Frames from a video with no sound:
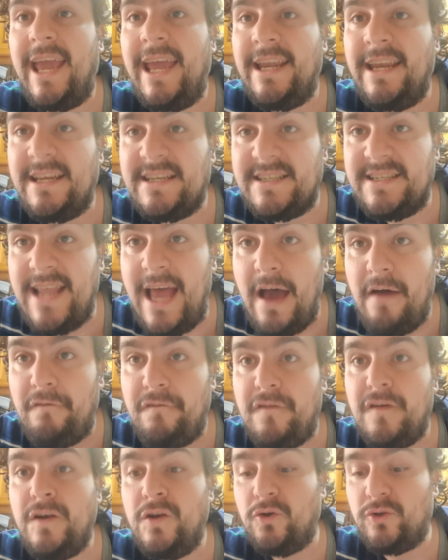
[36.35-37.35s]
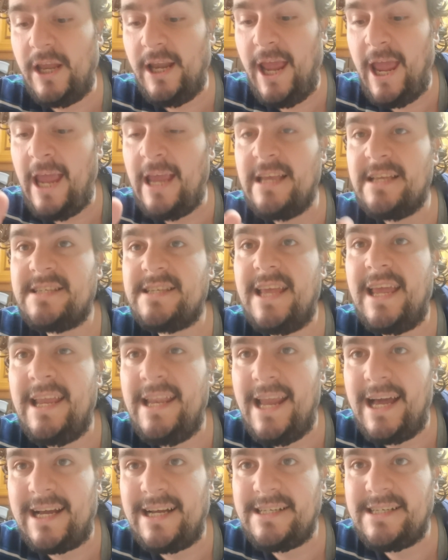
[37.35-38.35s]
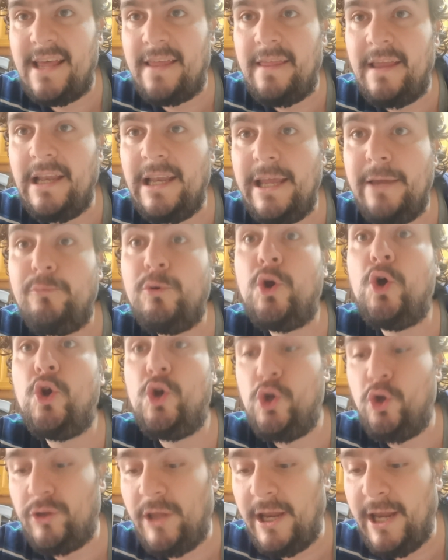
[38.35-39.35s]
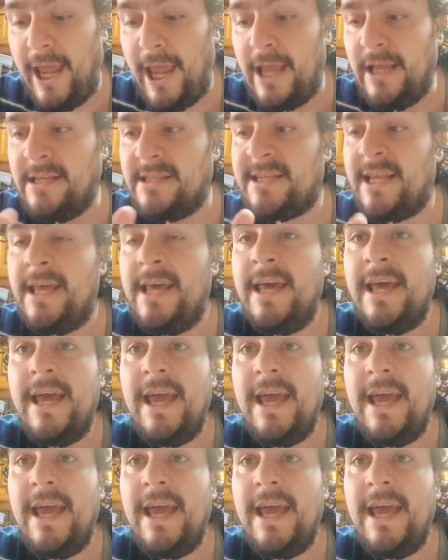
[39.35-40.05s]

en Snaf lo tenéis, en la Casa del Libro lo tenéis,